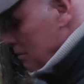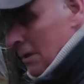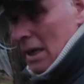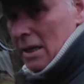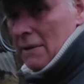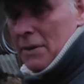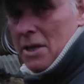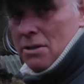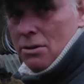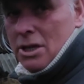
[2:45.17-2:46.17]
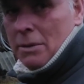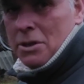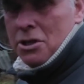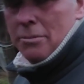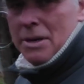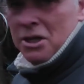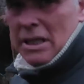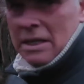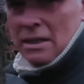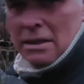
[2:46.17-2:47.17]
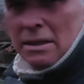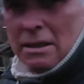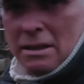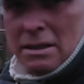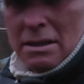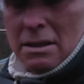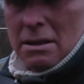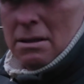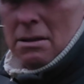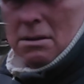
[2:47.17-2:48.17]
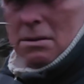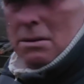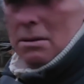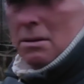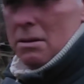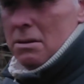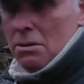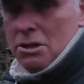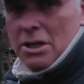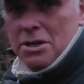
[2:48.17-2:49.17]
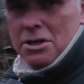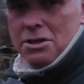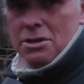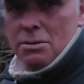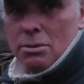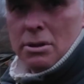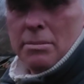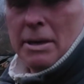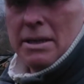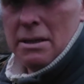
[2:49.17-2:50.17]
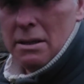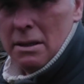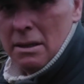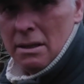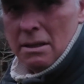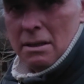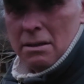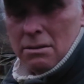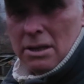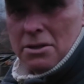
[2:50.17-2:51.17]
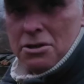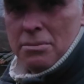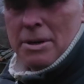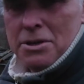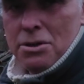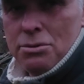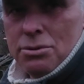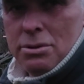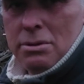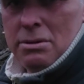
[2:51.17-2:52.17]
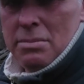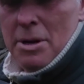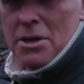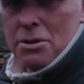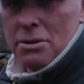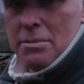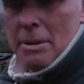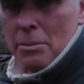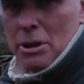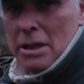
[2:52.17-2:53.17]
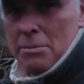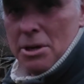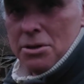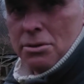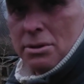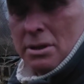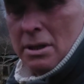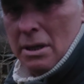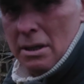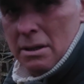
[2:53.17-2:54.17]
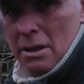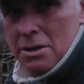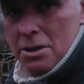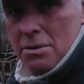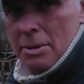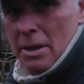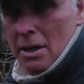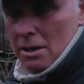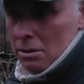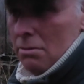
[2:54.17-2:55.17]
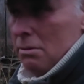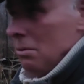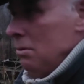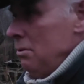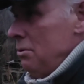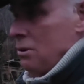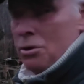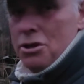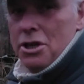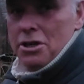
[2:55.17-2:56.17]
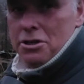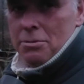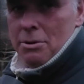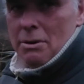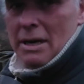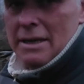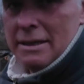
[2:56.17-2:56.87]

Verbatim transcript: No ale nawet nie zdrożała, trzyma się tak. Ile kosztuje? 140 zł metr. O, tak, tak, tak, trzyma się już z miesiąc chyba, ponad miesiąc. No ale wcześniej była tańsza. No, 130 była.